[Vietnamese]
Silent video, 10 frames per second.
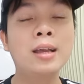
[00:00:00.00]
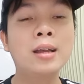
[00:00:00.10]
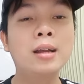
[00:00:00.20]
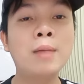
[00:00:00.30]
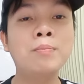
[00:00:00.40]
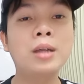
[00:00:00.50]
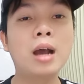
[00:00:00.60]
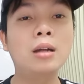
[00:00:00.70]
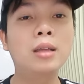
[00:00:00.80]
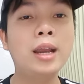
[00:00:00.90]
năm
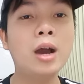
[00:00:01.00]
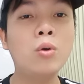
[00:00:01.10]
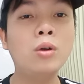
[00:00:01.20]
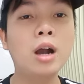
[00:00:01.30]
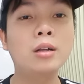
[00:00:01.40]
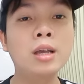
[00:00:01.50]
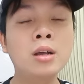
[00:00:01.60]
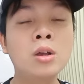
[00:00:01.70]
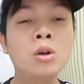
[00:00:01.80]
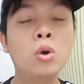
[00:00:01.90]
trận thi đấu gần nhất
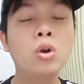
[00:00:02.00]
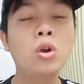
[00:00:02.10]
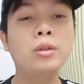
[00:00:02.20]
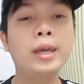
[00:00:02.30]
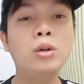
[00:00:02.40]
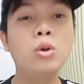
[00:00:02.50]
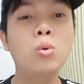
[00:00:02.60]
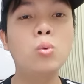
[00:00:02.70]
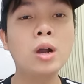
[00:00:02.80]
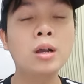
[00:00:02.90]
của đội tuyển
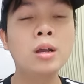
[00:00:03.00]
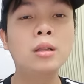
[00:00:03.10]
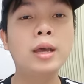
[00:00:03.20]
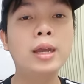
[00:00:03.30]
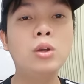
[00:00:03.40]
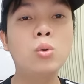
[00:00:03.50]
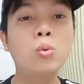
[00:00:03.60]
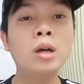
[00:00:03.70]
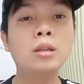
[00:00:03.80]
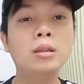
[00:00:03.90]
Trung Quốc thì Trung
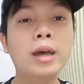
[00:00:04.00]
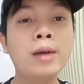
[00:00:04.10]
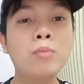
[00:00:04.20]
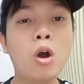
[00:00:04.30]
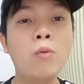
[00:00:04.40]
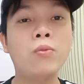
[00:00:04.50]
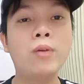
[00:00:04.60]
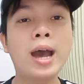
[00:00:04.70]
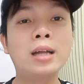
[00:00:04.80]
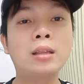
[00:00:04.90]
Quốc thắng một
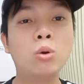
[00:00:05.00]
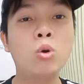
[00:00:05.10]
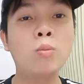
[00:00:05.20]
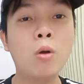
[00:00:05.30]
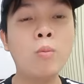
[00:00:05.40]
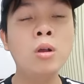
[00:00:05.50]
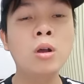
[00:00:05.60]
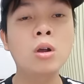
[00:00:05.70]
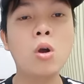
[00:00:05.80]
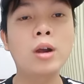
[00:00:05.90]
và thua bốn.
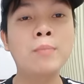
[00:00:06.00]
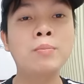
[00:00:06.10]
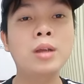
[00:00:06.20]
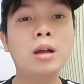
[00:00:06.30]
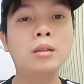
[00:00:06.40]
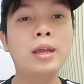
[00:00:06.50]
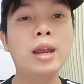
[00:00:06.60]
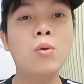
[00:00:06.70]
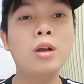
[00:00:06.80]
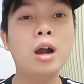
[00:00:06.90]
Còn năm trận thi
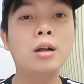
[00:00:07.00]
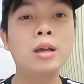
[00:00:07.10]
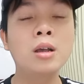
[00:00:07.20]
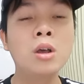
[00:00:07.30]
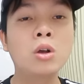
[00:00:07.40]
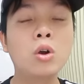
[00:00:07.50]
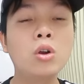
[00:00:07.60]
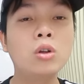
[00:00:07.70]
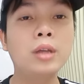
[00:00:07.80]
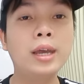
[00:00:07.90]
đấu gần nhất của
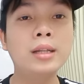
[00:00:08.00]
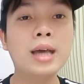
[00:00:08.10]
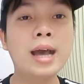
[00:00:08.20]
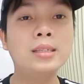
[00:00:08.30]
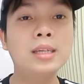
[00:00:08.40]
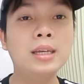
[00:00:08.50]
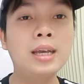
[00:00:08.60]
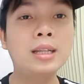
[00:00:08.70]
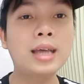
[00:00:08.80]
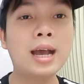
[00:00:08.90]
đội tuyển
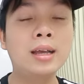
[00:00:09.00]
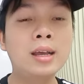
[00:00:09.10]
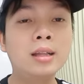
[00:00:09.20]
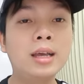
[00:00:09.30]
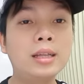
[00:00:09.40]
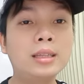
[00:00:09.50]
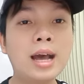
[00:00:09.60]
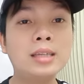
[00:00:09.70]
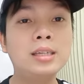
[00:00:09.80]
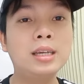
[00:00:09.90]
Tajikistan thì
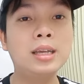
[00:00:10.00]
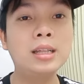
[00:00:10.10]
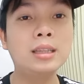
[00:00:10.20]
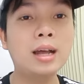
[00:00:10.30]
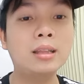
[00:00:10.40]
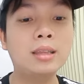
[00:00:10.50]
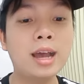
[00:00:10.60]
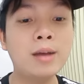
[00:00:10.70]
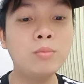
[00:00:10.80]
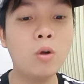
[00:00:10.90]
Tajikistan
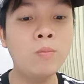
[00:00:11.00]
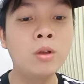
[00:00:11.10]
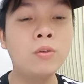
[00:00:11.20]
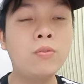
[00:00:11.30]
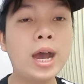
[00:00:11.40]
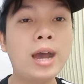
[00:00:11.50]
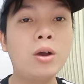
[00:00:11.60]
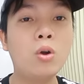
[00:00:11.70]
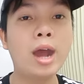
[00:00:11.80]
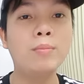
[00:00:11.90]
thắng bốn và
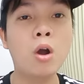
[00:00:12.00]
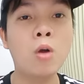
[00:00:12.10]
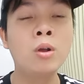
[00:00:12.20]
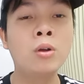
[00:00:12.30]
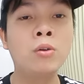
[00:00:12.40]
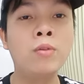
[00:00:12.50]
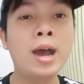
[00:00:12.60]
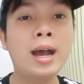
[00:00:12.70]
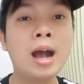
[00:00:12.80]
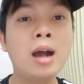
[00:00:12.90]
hòa một.
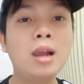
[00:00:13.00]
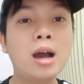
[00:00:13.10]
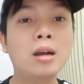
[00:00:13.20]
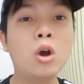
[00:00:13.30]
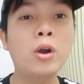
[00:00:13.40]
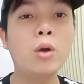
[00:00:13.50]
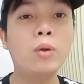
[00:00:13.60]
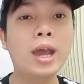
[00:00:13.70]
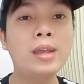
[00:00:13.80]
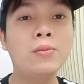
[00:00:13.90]
Và ở lần đối đầu
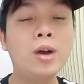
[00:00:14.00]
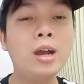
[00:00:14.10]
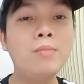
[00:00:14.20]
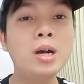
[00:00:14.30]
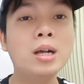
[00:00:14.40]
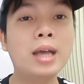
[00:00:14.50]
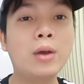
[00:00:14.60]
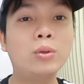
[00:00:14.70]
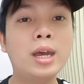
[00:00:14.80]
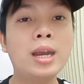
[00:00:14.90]
này với mức
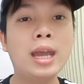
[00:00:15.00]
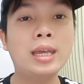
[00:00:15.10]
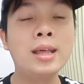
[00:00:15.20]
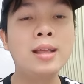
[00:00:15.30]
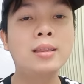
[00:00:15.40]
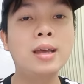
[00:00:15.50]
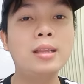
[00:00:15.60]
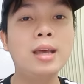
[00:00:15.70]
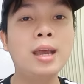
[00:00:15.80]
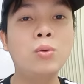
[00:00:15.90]
kèo thế này thì
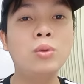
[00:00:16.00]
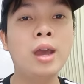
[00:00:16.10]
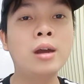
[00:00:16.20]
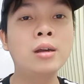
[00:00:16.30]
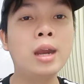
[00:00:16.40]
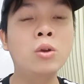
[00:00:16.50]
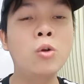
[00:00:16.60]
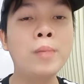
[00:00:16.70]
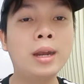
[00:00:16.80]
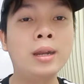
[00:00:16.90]
theo nhận định
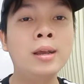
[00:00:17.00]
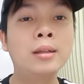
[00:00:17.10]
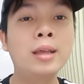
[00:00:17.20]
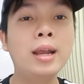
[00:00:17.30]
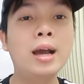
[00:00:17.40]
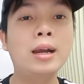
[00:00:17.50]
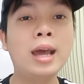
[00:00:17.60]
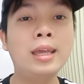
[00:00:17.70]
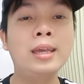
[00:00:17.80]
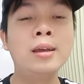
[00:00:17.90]
của mình thì lần
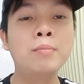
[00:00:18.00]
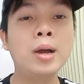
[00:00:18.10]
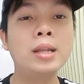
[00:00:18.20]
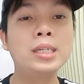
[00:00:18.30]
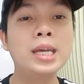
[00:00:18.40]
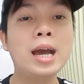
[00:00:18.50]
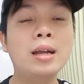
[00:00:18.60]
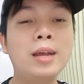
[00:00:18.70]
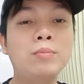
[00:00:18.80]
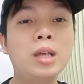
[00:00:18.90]
này mình sẽ đặt
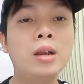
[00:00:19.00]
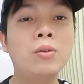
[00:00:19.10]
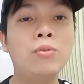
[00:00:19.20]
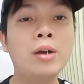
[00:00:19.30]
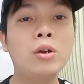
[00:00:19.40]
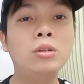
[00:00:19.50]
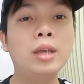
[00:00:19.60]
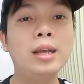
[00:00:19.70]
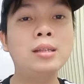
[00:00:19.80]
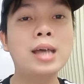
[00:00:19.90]
niềm tin vào đội
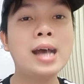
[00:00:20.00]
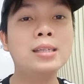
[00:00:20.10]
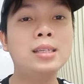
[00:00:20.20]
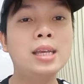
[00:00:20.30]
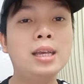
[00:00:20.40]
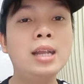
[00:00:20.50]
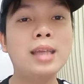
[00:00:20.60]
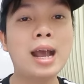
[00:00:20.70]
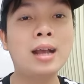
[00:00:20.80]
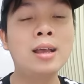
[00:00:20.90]
tuyển
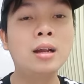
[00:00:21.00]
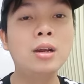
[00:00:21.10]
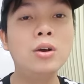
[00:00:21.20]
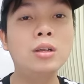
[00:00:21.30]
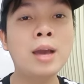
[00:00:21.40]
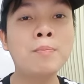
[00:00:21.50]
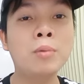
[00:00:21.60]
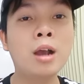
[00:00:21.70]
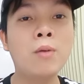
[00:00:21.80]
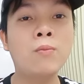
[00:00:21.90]
Tajikistan được chấp
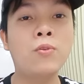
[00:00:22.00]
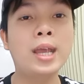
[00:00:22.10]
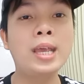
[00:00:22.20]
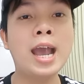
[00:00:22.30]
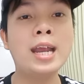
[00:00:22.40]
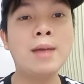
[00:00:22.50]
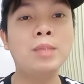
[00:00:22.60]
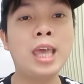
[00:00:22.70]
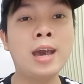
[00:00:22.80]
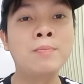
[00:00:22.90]
không phẩy hai
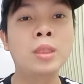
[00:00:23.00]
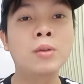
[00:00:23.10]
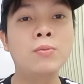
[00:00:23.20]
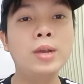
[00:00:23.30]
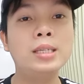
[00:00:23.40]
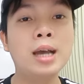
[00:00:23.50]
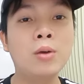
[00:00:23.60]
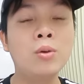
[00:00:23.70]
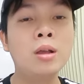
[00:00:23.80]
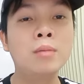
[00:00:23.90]
lăm nha. Vì
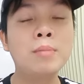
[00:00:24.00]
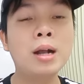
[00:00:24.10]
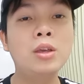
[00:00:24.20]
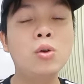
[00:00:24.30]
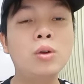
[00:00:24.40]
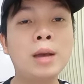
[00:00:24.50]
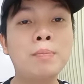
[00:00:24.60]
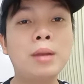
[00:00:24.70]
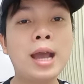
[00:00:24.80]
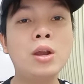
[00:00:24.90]
sao? Mặc dù gặp
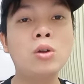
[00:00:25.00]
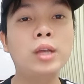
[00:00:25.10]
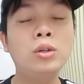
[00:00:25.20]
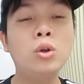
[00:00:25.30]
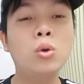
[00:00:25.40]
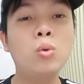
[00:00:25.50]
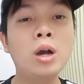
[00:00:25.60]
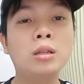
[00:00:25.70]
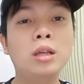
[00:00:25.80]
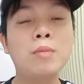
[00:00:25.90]
lại đội tuyển Trung
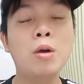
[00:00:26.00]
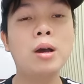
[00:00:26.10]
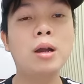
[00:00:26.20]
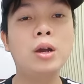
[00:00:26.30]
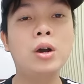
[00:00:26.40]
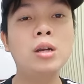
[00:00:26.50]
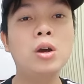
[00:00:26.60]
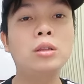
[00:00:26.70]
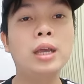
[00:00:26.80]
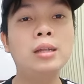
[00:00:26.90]
Quốc thì một lần nữa
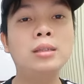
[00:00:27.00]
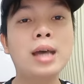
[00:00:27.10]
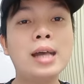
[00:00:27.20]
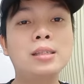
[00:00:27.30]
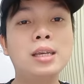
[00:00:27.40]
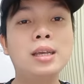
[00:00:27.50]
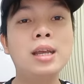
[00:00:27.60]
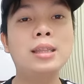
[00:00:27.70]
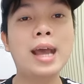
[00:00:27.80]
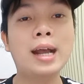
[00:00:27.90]
đội tuyển
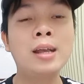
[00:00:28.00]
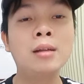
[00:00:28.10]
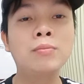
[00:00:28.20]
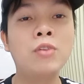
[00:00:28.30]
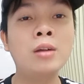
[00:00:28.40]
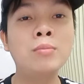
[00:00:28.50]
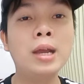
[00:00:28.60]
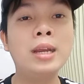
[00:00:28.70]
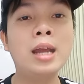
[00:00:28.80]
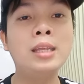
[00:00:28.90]
Tajikistan vẫn
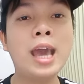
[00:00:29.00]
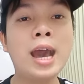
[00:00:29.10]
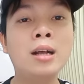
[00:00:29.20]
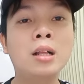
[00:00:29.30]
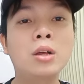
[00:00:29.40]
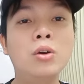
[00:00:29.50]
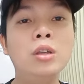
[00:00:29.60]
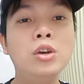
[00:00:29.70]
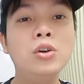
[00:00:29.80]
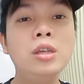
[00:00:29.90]
bị đánh giá cửa
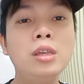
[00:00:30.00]
dưới như